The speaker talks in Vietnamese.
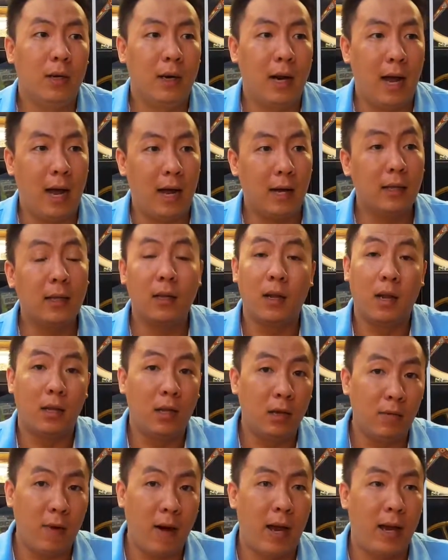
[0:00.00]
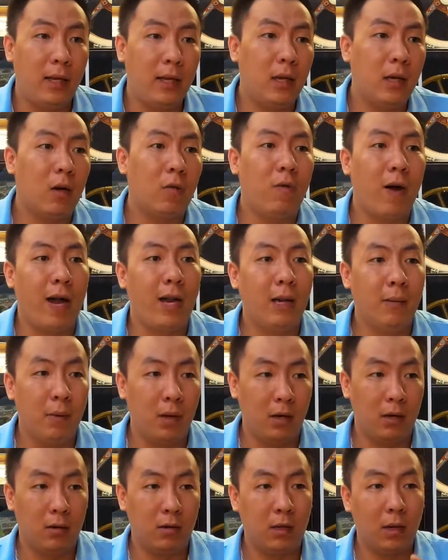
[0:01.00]
là cái tình hình như vậy, chứ không phải là
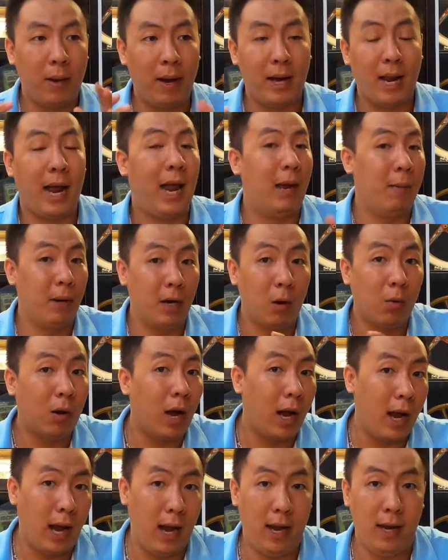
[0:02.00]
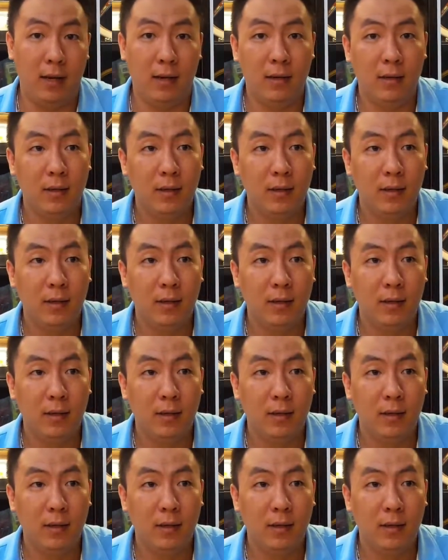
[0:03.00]
các bạn đặt hàng mình không gửi hàng.